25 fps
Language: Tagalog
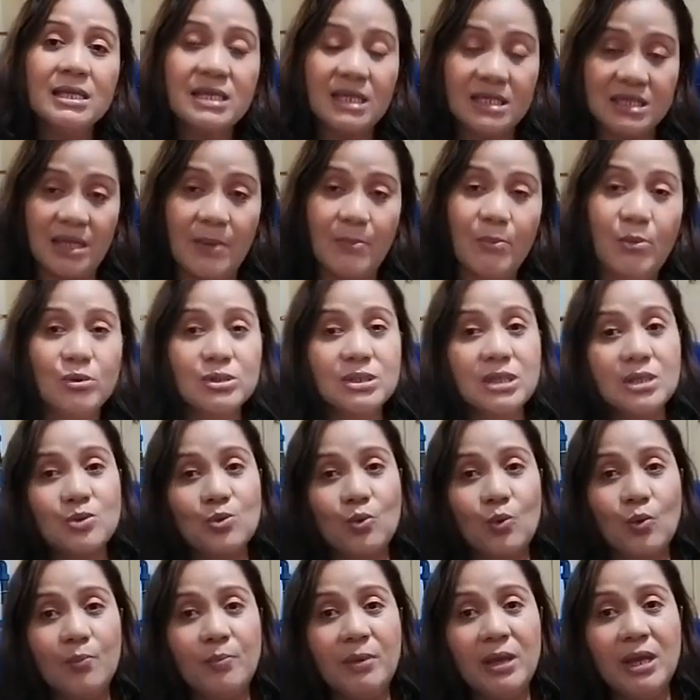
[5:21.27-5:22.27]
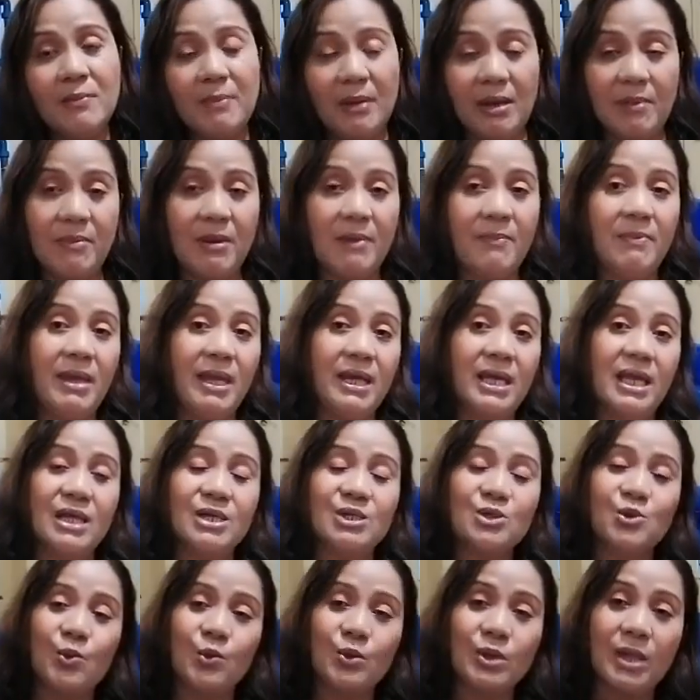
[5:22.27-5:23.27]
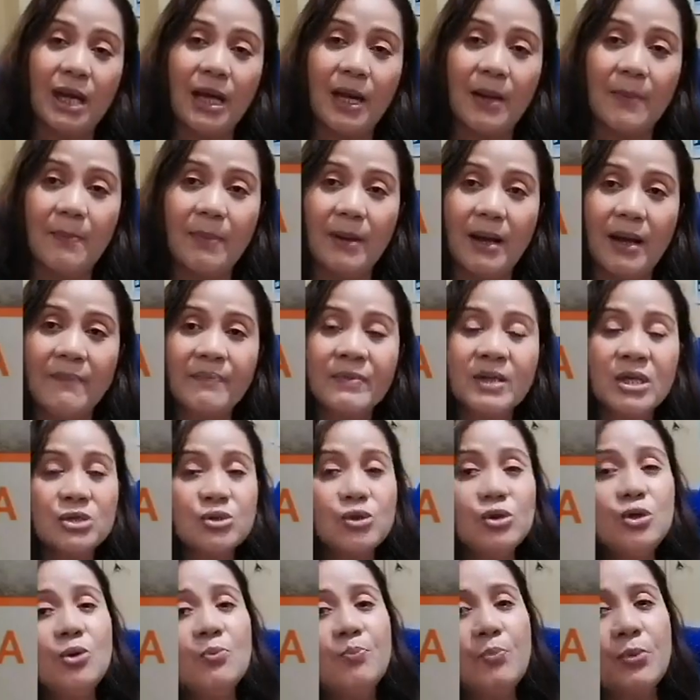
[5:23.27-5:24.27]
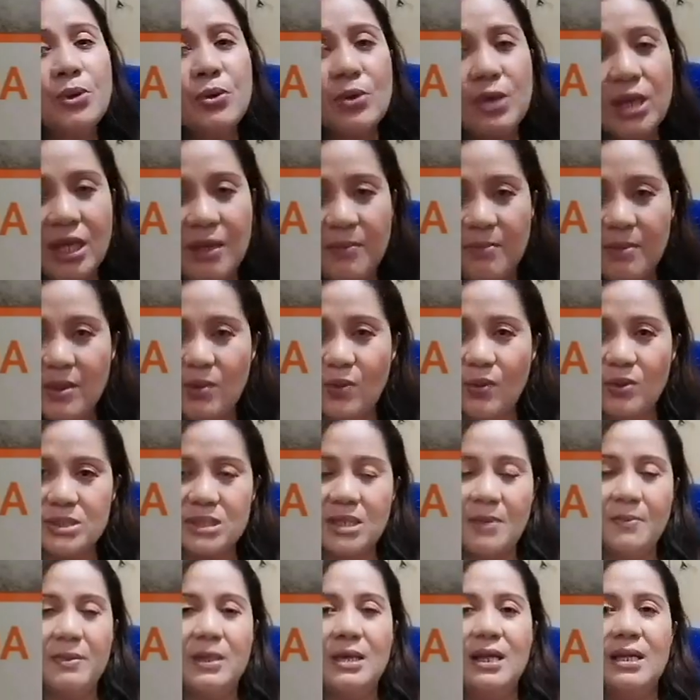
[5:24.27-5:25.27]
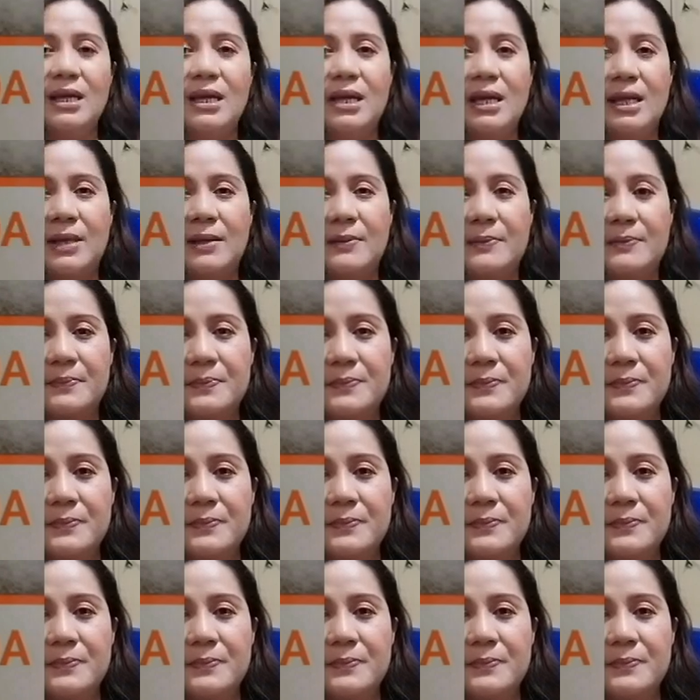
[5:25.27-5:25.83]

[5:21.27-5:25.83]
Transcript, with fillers: Sasambon sa tubig, magbe-baking soda ka pa. So yun po yung ibig kong sabihin.